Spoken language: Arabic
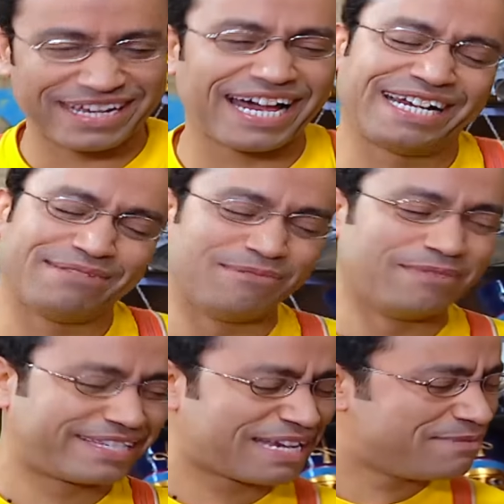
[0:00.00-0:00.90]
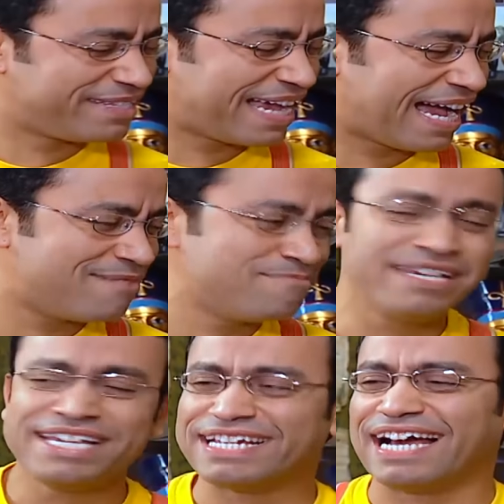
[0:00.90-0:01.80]
يعني بمثابة عم
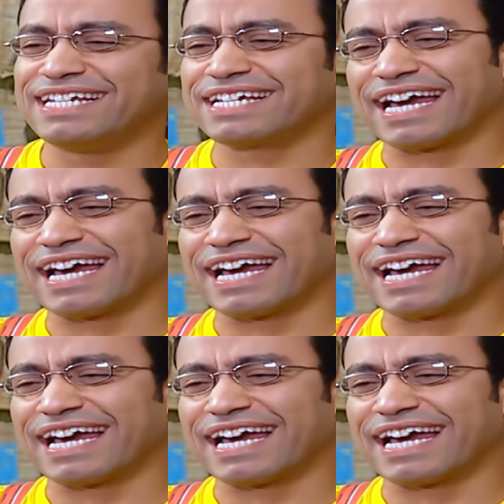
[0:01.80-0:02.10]
يعني